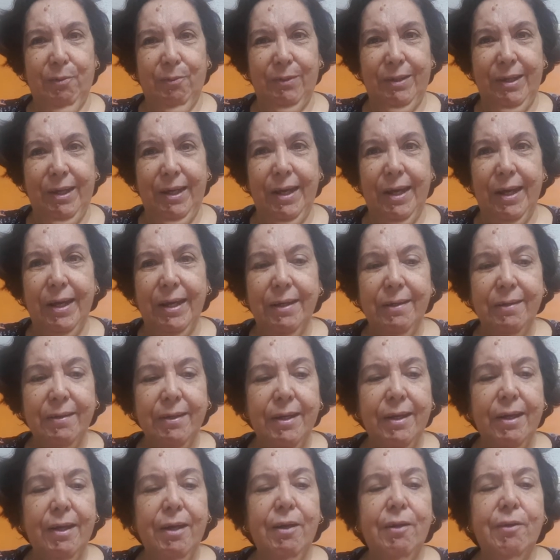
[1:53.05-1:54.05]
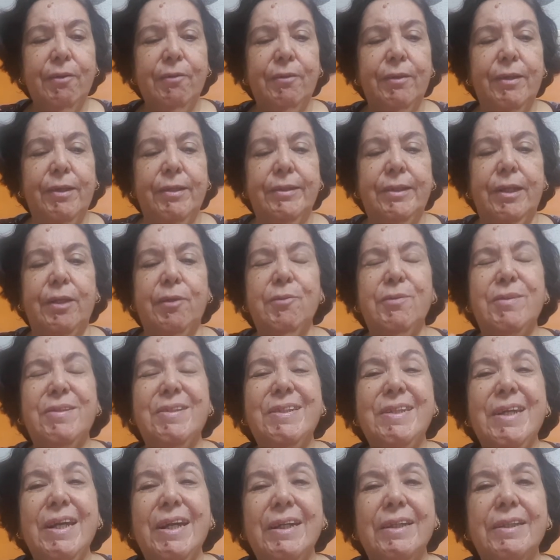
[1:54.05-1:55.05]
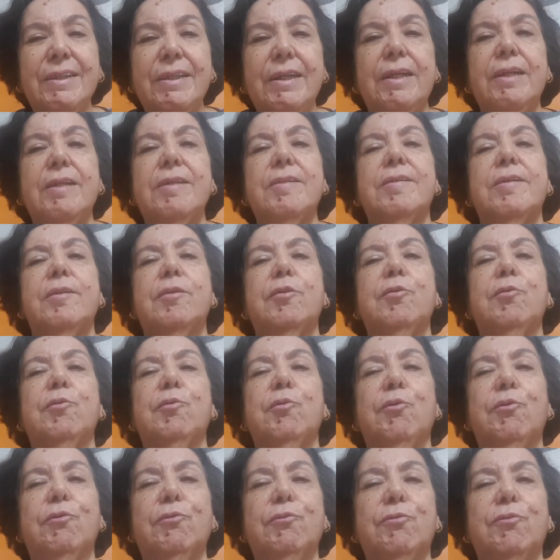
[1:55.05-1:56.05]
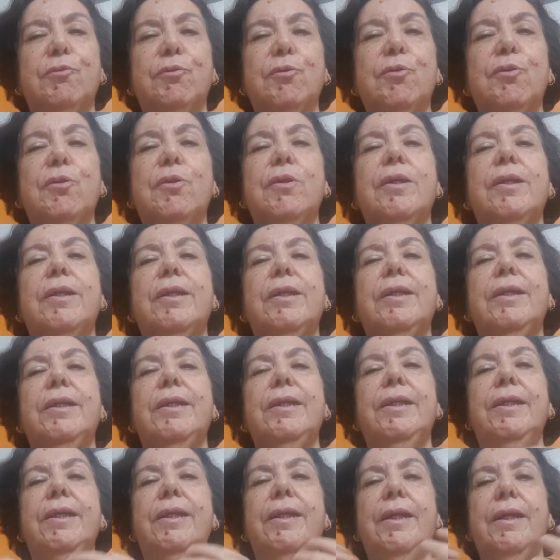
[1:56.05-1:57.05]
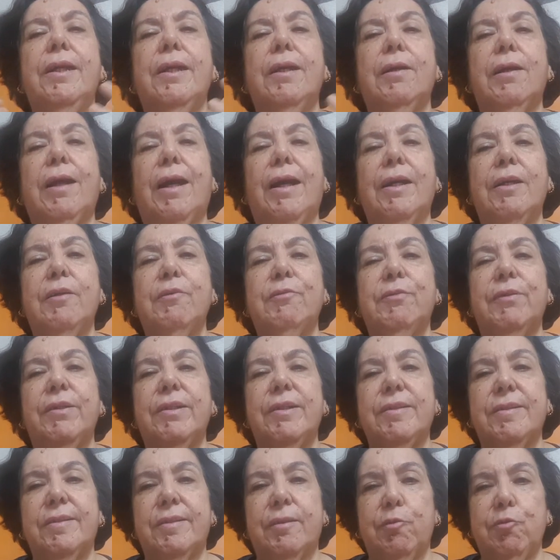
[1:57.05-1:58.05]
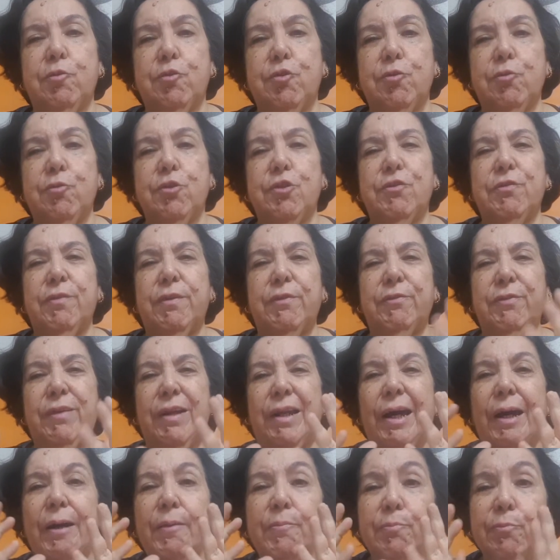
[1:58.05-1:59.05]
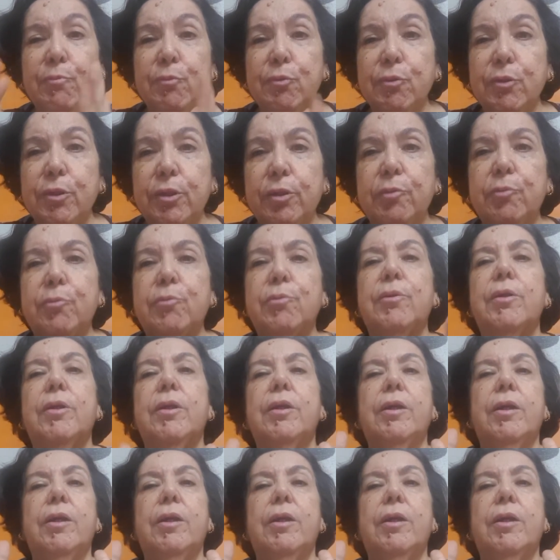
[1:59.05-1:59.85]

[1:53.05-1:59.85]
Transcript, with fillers: Ok? Tenho certeza que o louvor e a reflexão de hoje vai falar muito